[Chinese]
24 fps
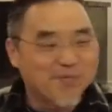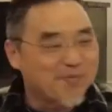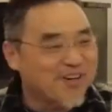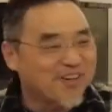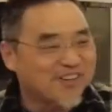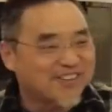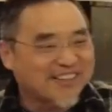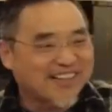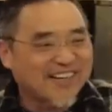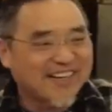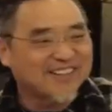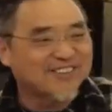我没
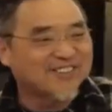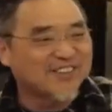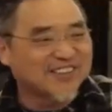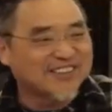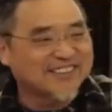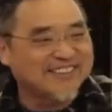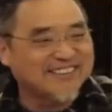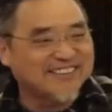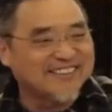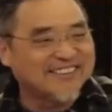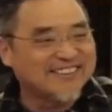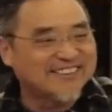有看
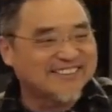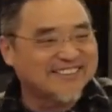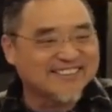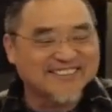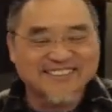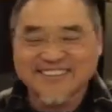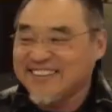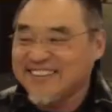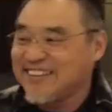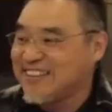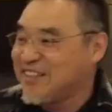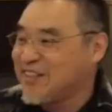过先
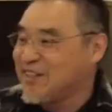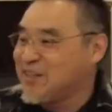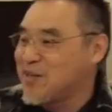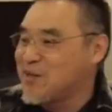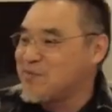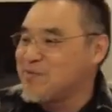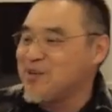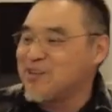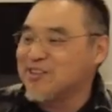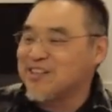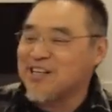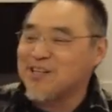知。
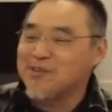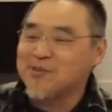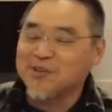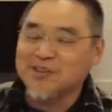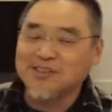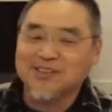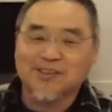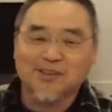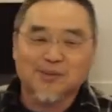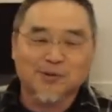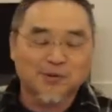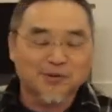有没有看过
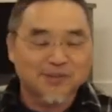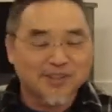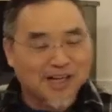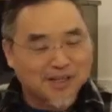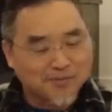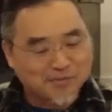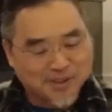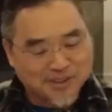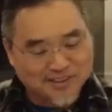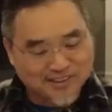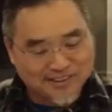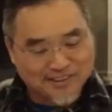使徒？
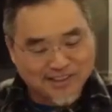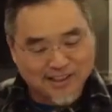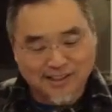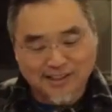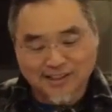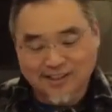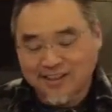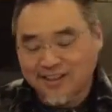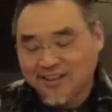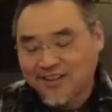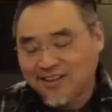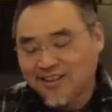那么你
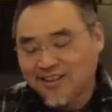看，